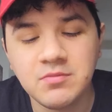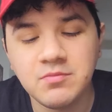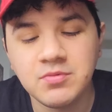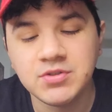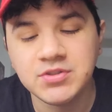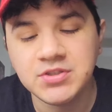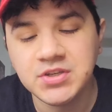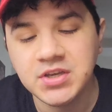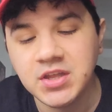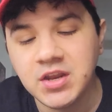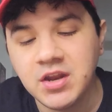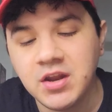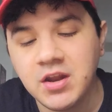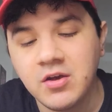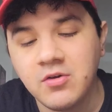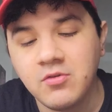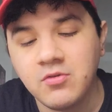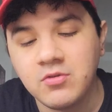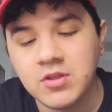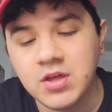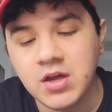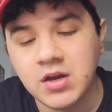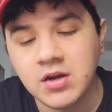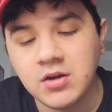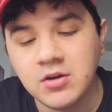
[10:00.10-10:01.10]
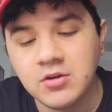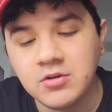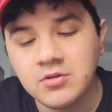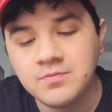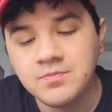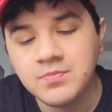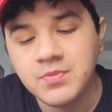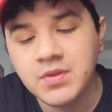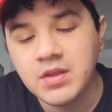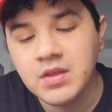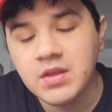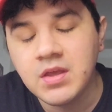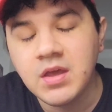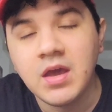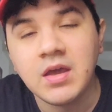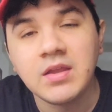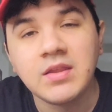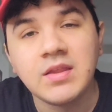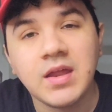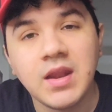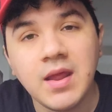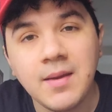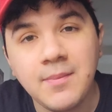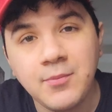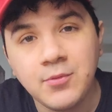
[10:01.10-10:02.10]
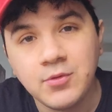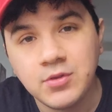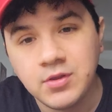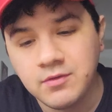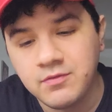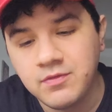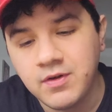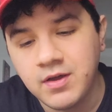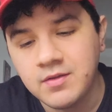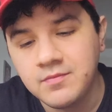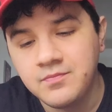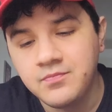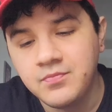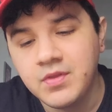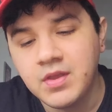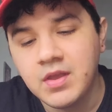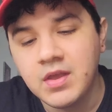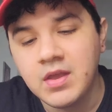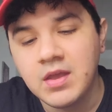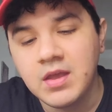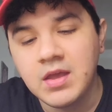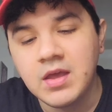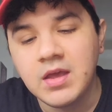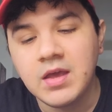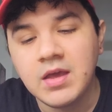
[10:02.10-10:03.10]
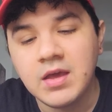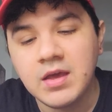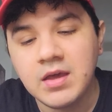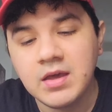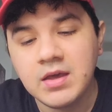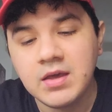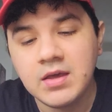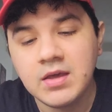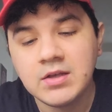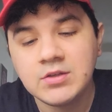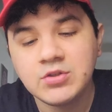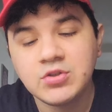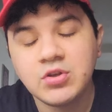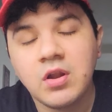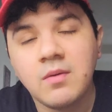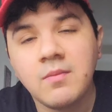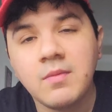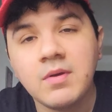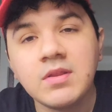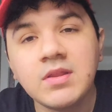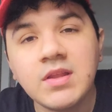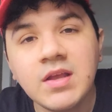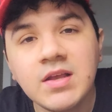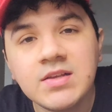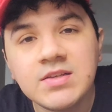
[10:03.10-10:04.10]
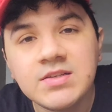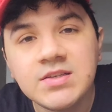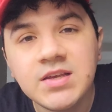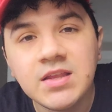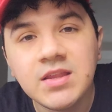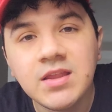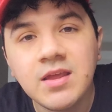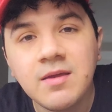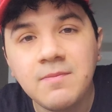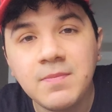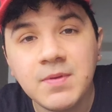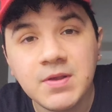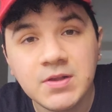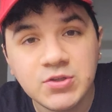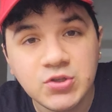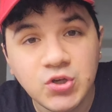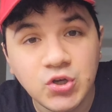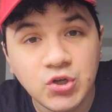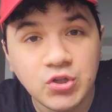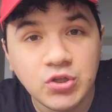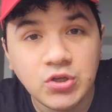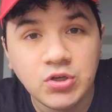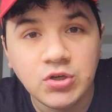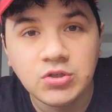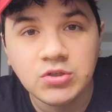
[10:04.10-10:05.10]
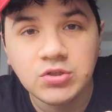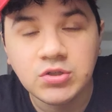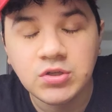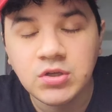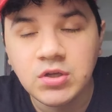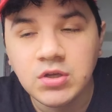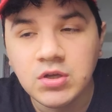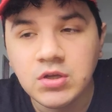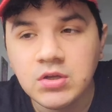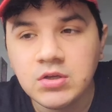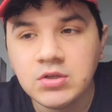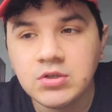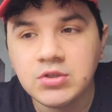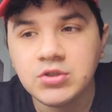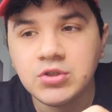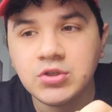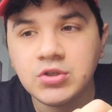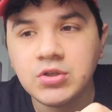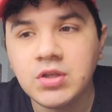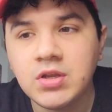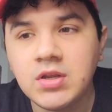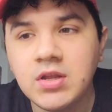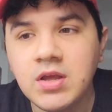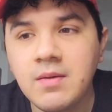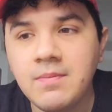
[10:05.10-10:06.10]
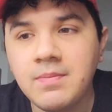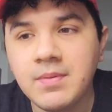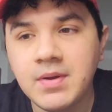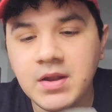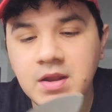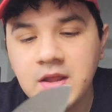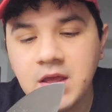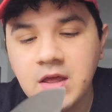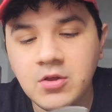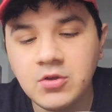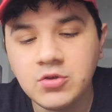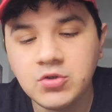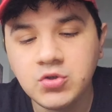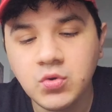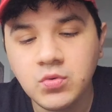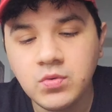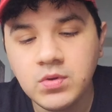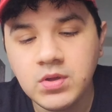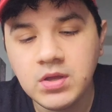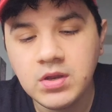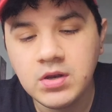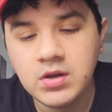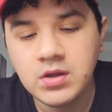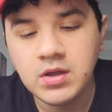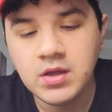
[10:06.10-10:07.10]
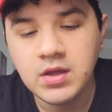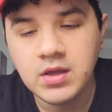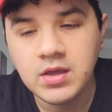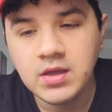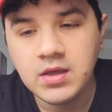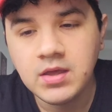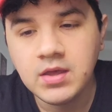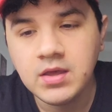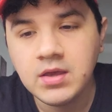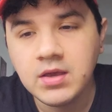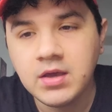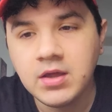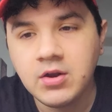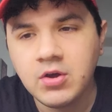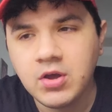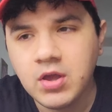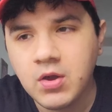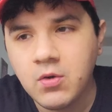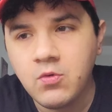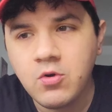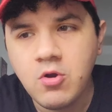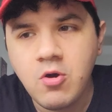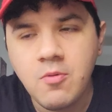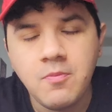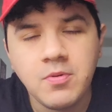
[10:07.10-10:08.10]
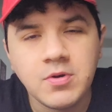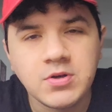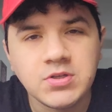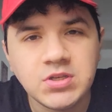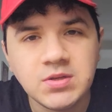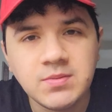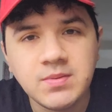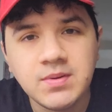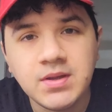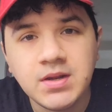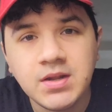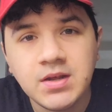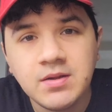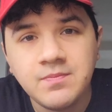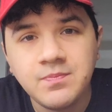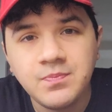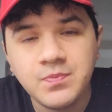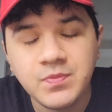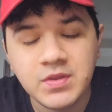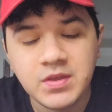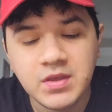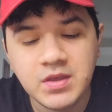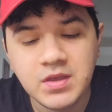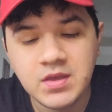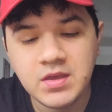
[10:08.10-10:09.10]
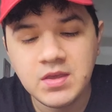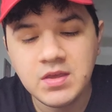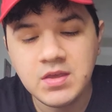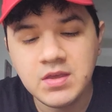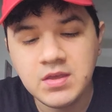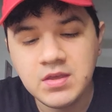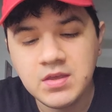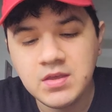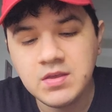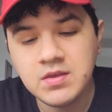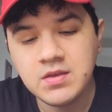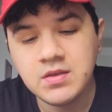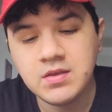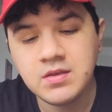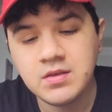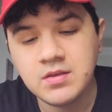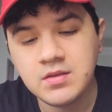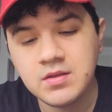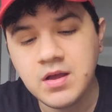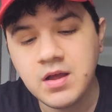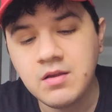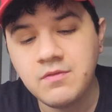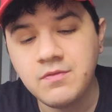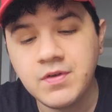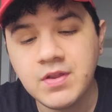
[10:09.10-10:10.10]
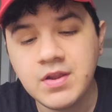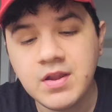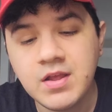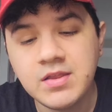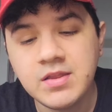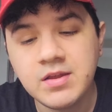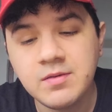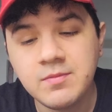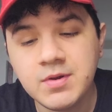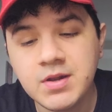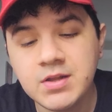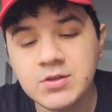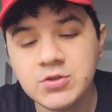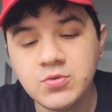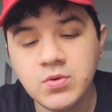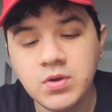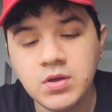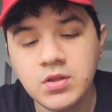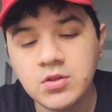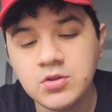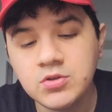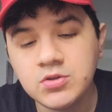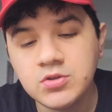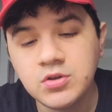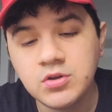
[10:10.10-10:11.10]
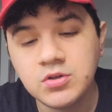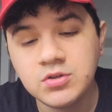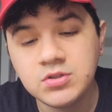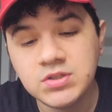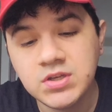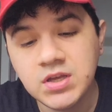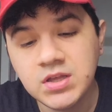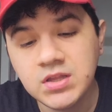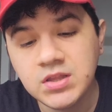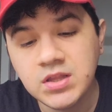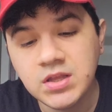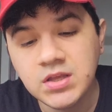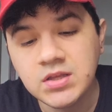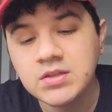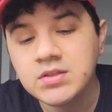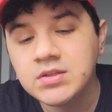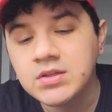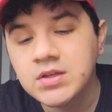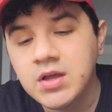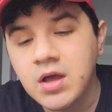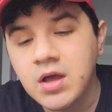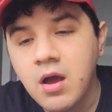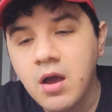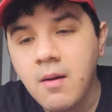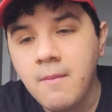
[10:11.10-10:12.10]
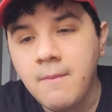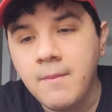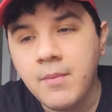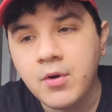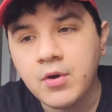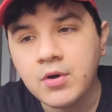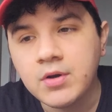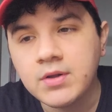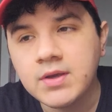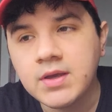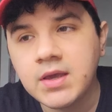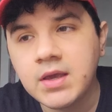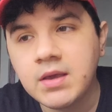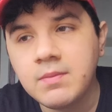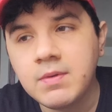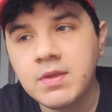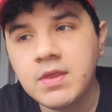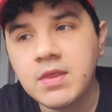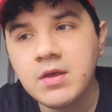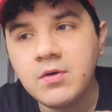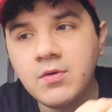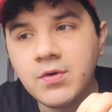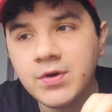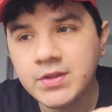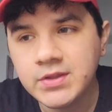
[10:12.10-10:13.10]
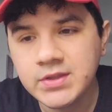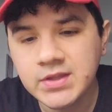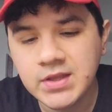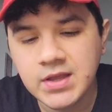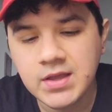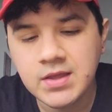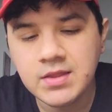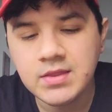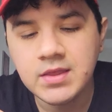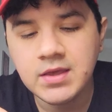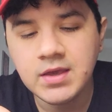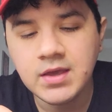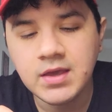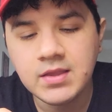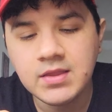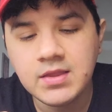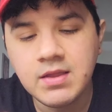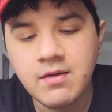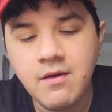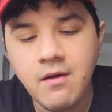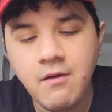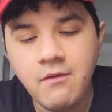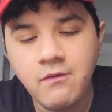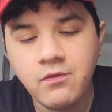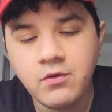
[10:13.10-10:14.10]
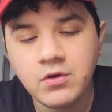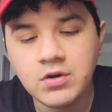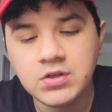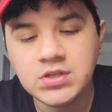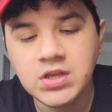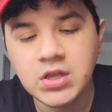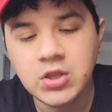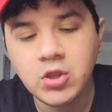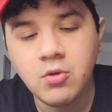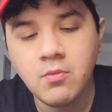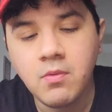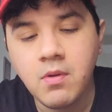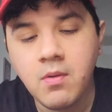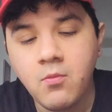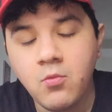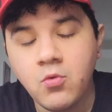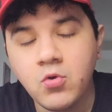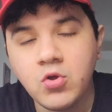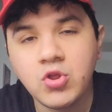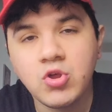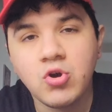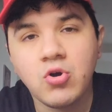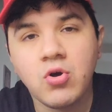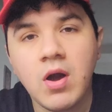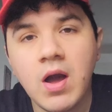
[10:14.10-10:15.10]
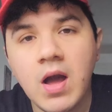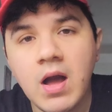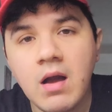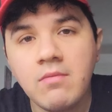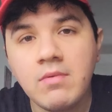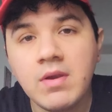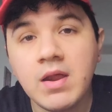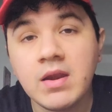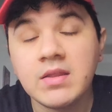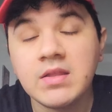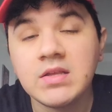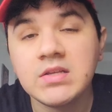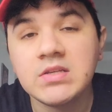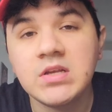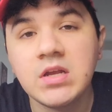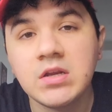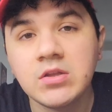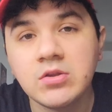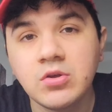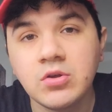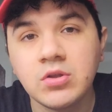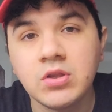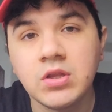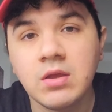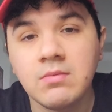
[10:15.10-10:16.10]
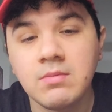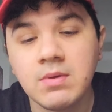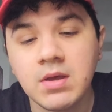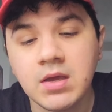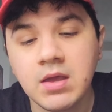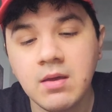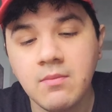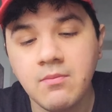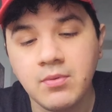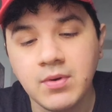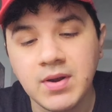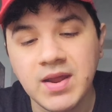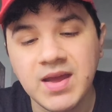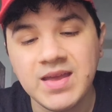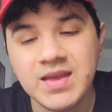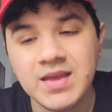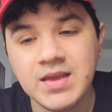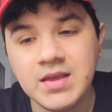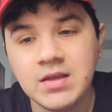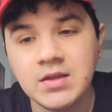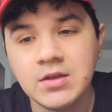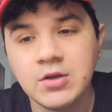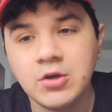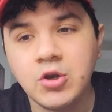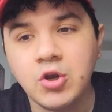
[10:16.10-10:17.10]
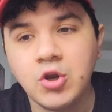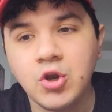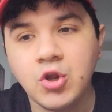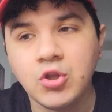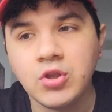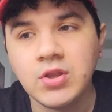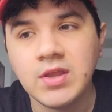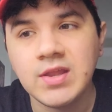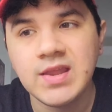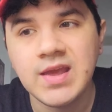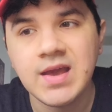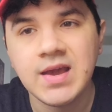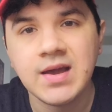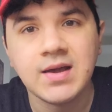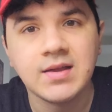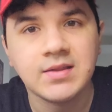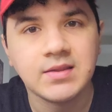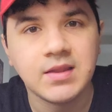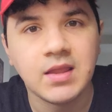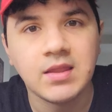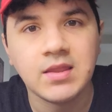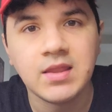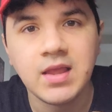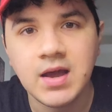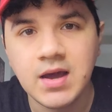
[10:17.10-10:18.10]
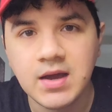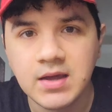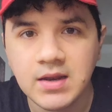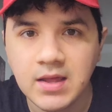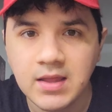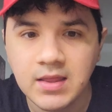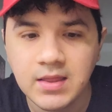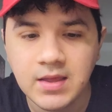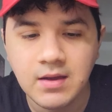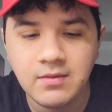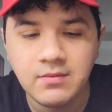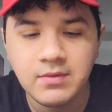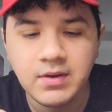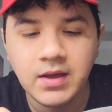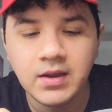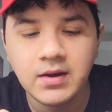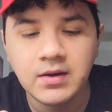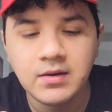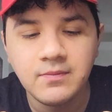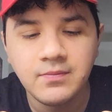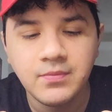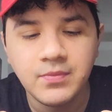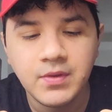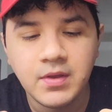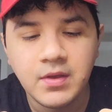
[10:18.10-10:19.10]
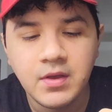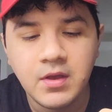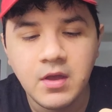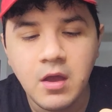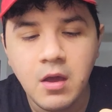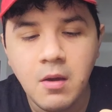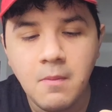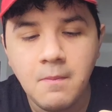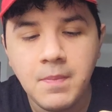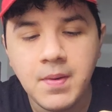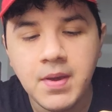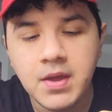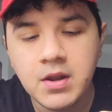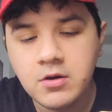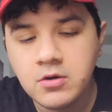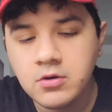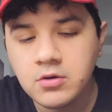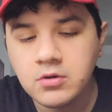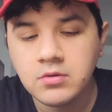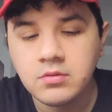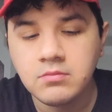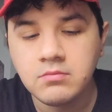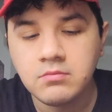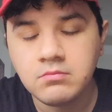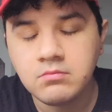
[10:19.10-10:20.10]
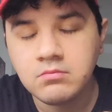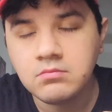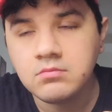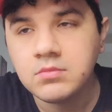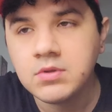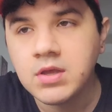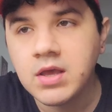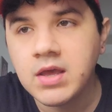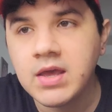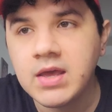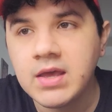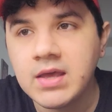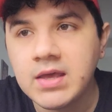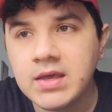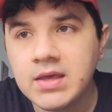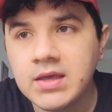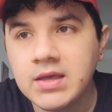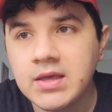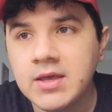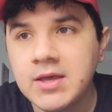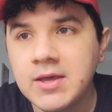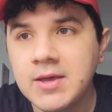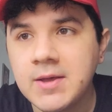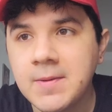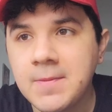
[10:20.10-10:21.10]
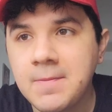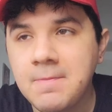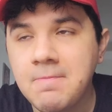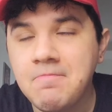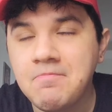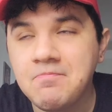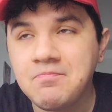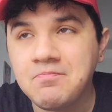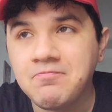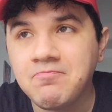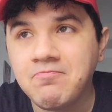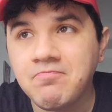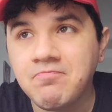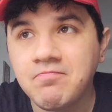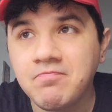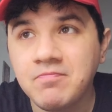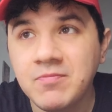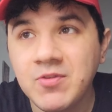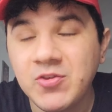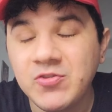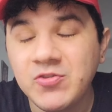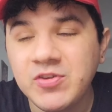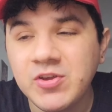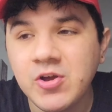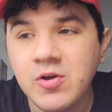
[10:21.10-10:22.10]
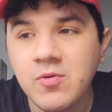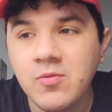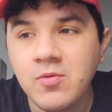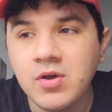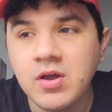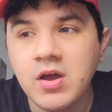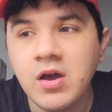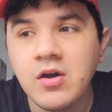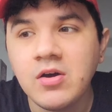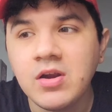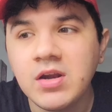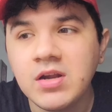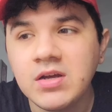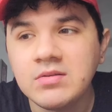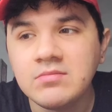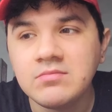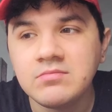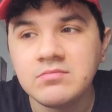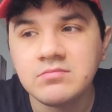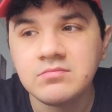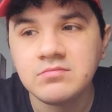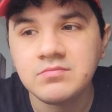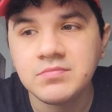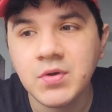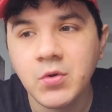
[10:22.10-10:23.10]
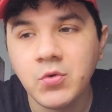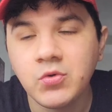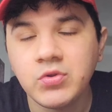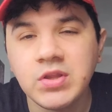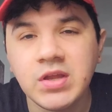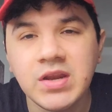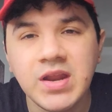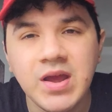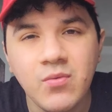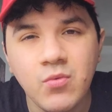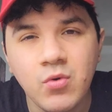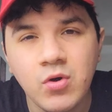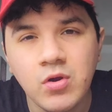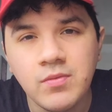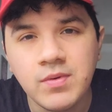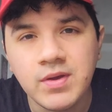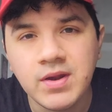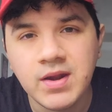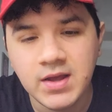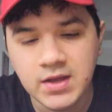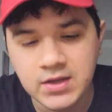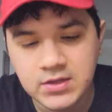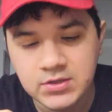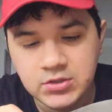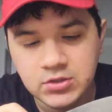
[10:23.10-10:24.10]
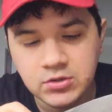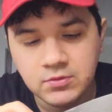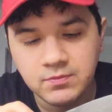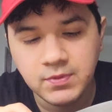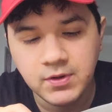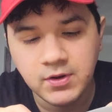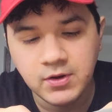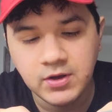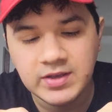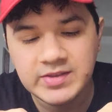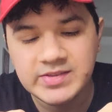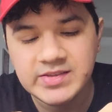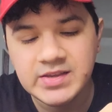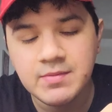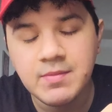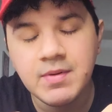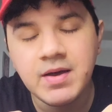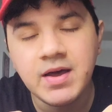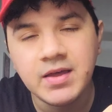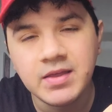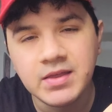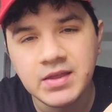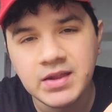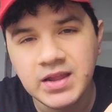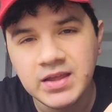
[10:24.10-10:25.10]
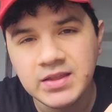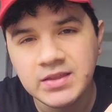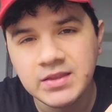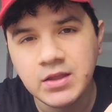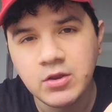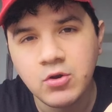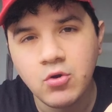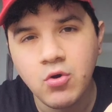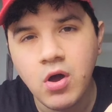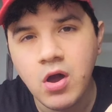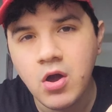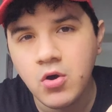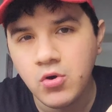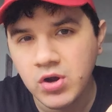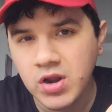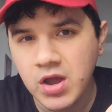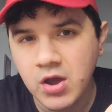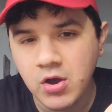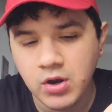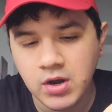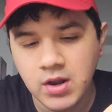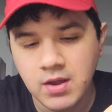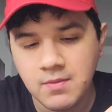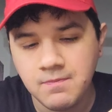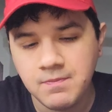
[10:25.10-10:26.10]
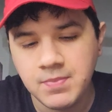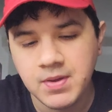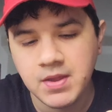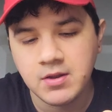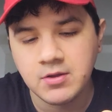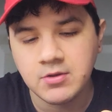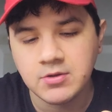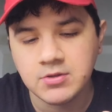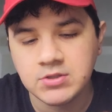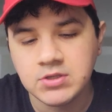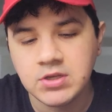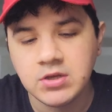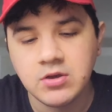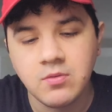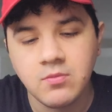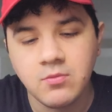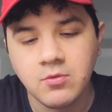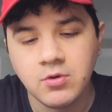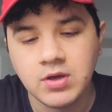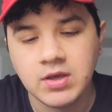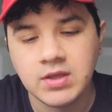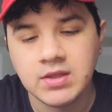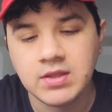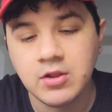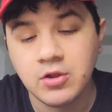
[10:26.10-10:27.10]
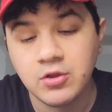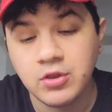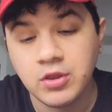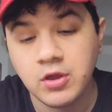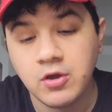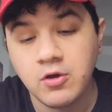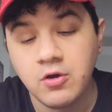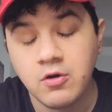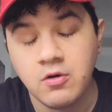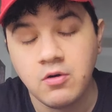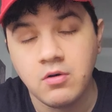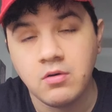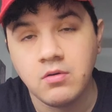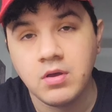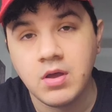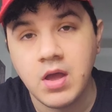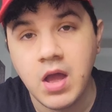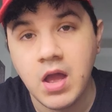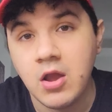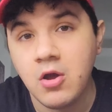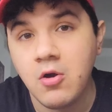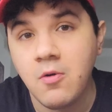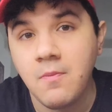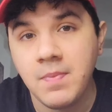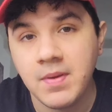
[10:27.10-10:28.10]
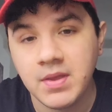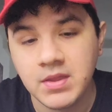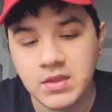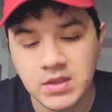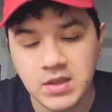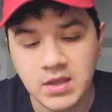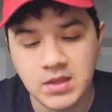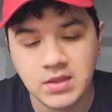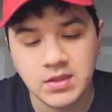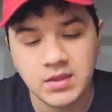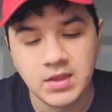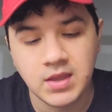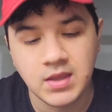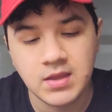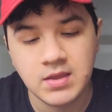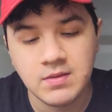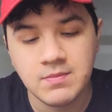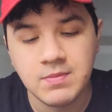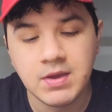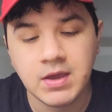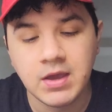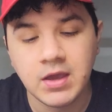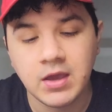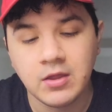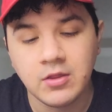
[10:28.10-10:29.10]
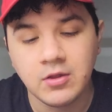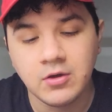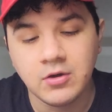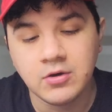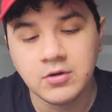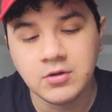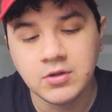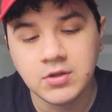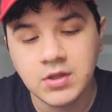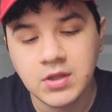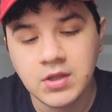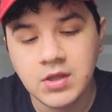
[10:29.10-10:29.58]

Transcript: por si quieren escucharlo. Está en Spotify. Eh, solamente hay 7 episodios. Yo tenía planeado subir eh, creo que uno por semana y al final terminé subiendo solo 7 porque me di cuenta de que estaba forzándome mucho a hablar de ciertos temas que por ahí no tenía tantas ganas de hablar. Pero, mm, no sé, como que ahora me gustaría volver a eso, pero quizás más adelante, no ahora, ahora, pero sí como que lo tengo algo pendiente ahí, me quedó.